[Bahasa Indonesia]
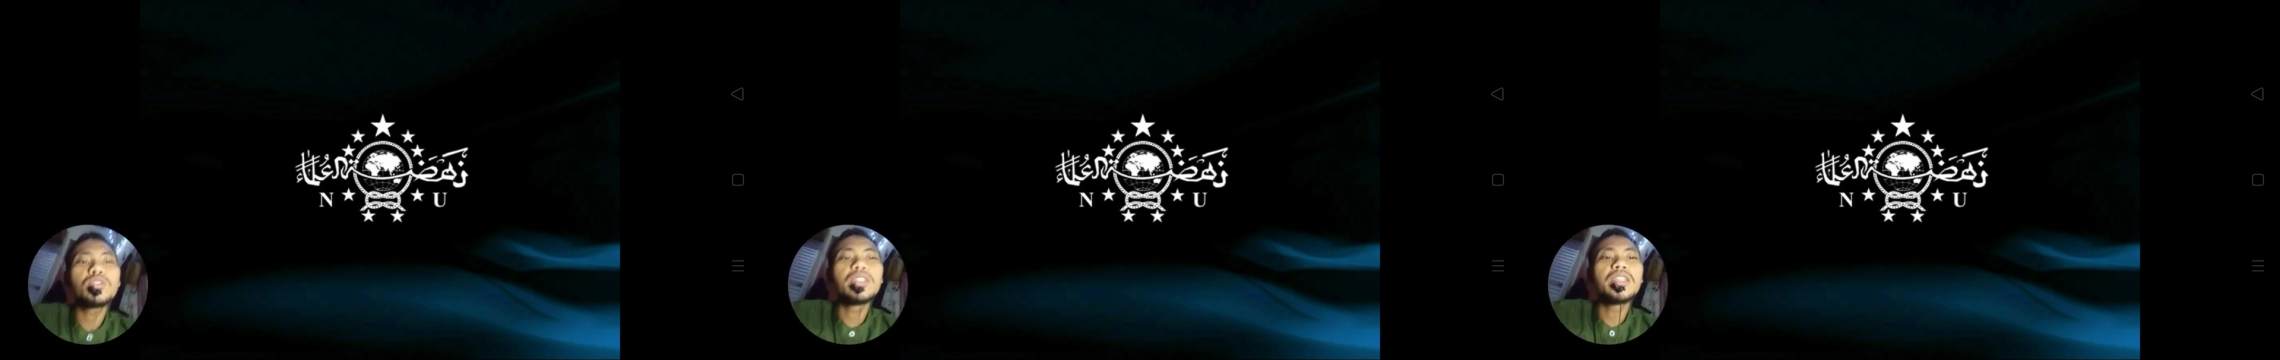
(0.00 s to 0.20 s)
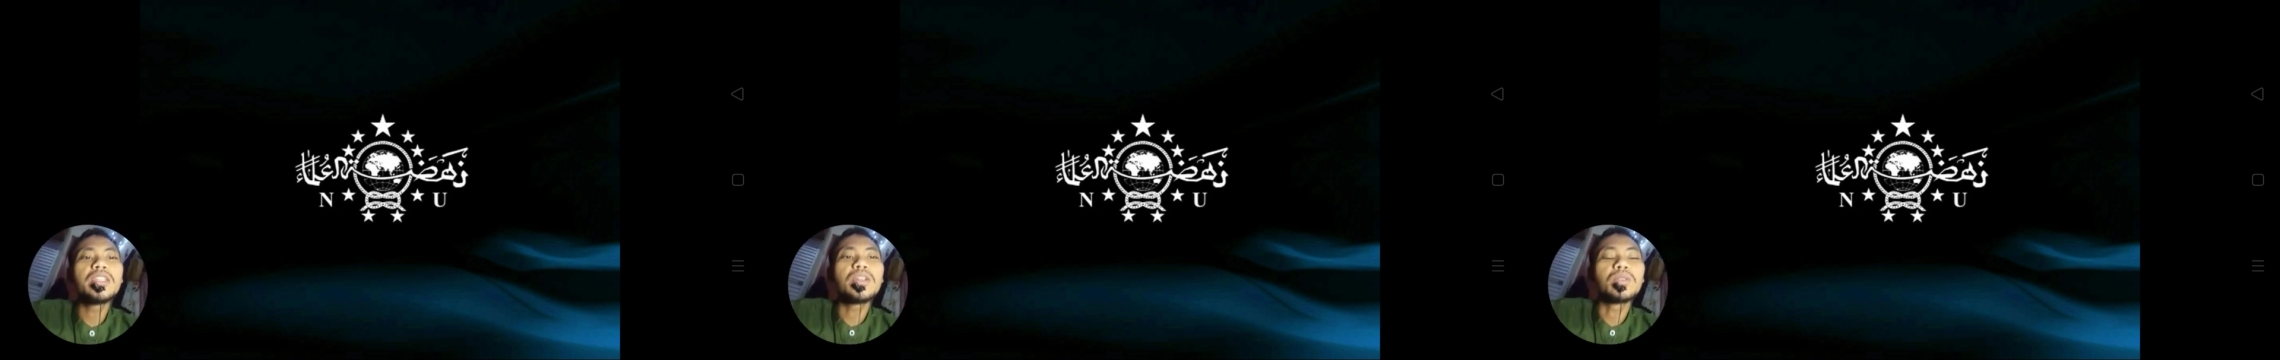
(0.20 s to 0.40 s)

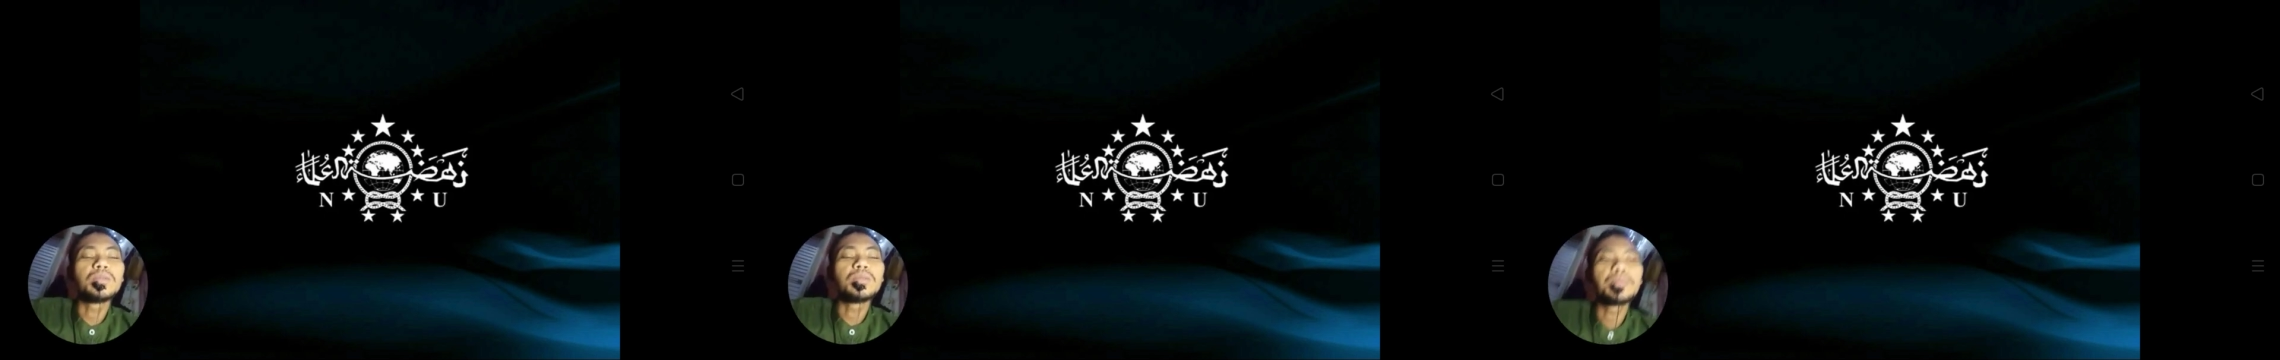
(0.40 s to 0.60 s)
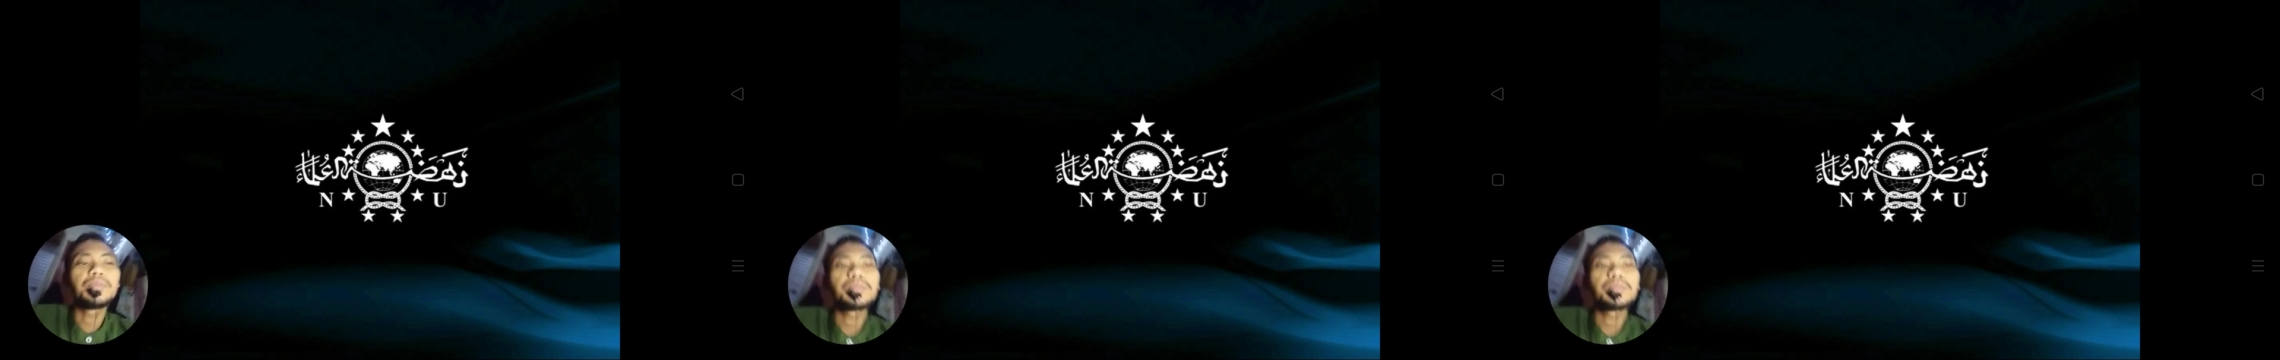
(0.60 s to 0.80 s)
ditiru.
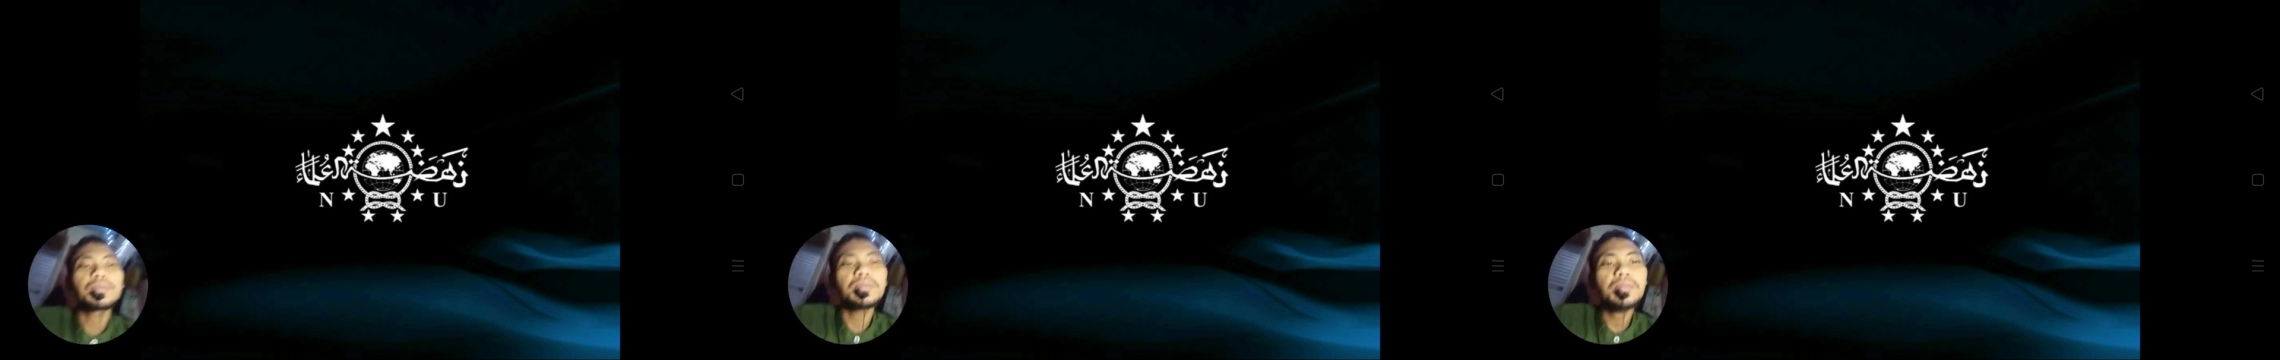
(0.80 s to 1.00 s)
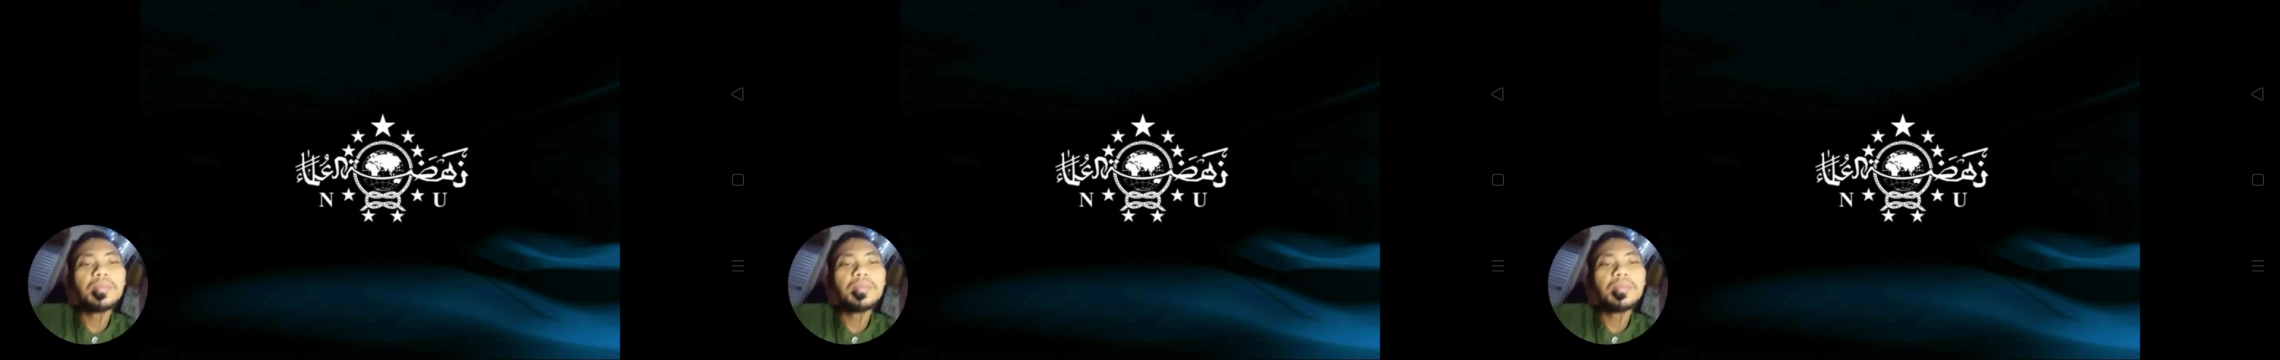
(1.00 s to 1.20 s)

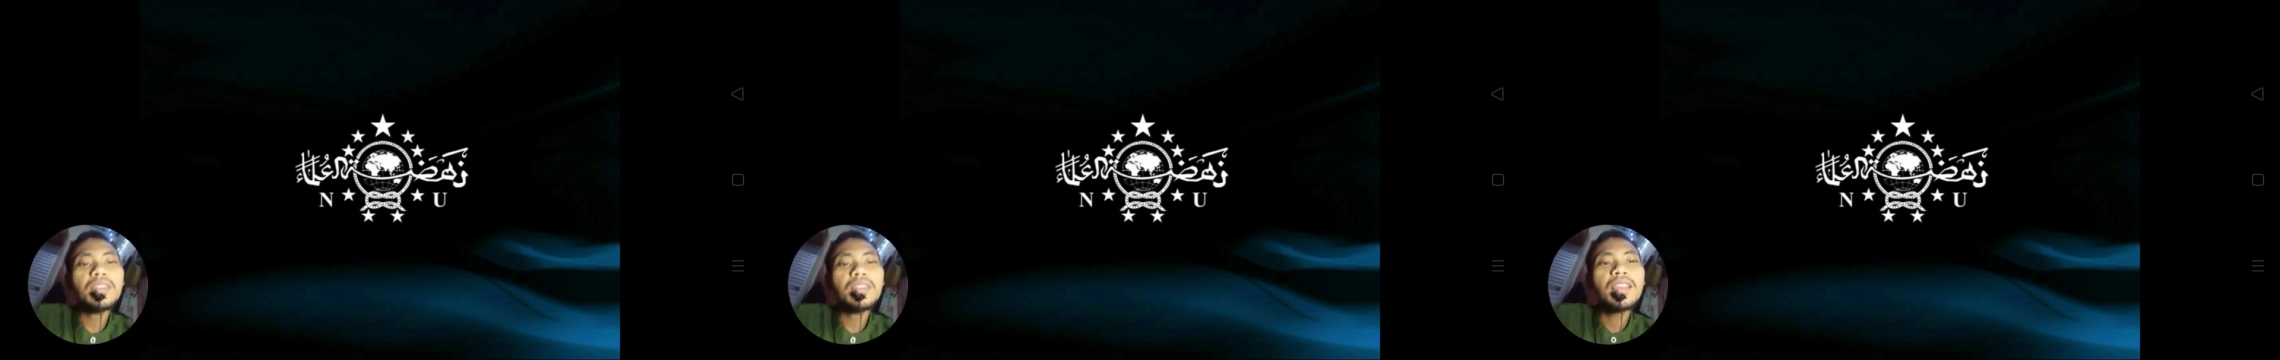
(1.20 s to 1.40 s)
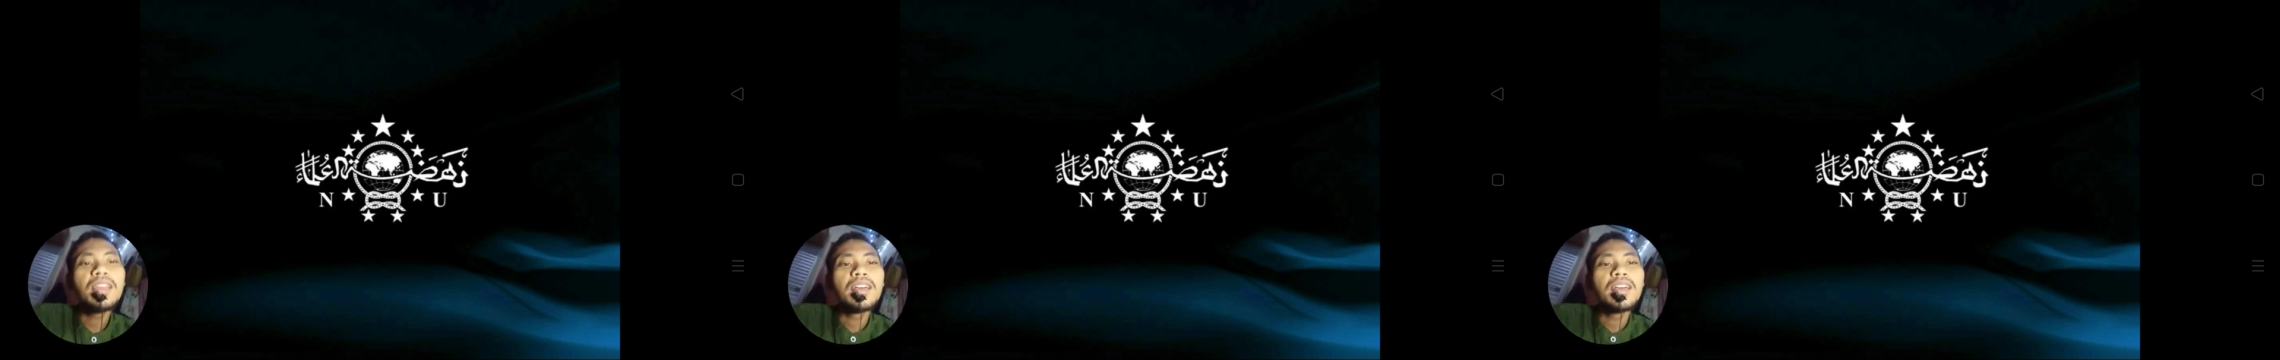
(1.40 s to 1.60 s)

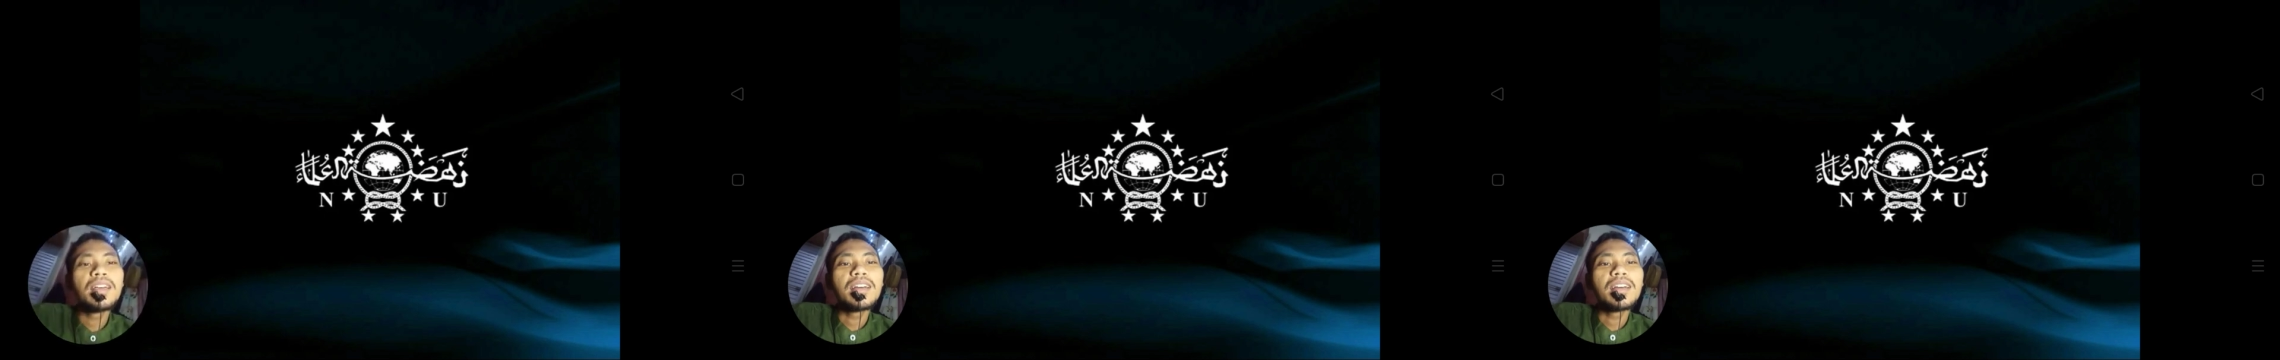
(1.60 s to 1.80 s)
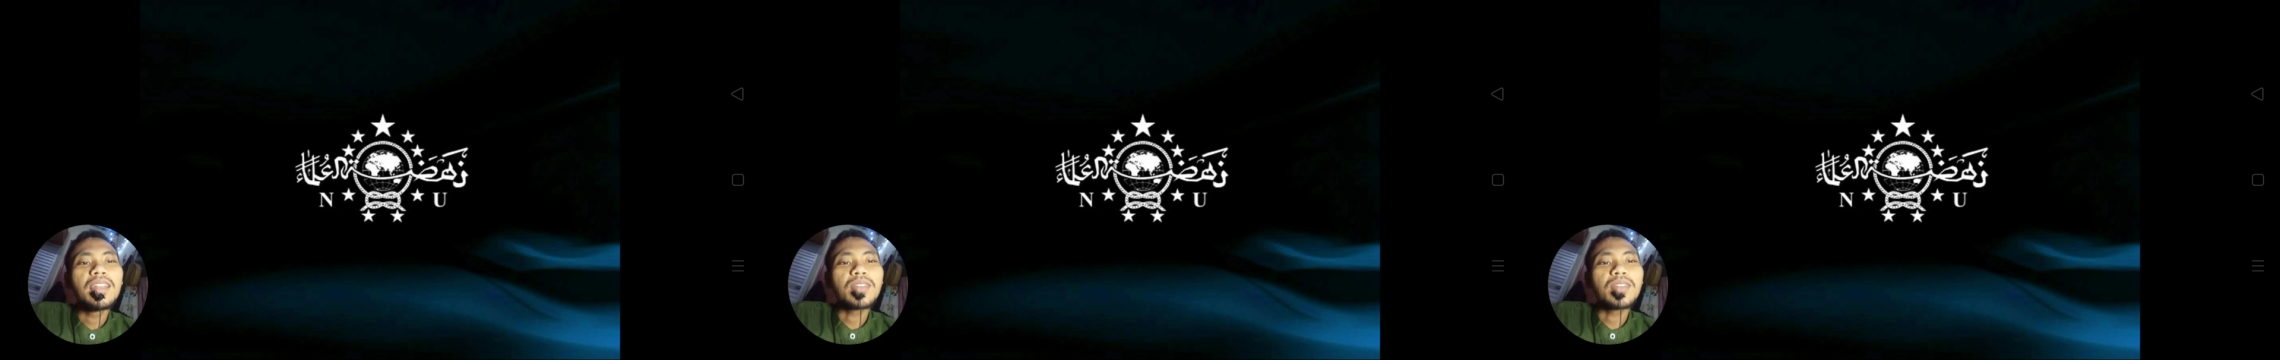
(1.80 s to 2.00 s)
Langsung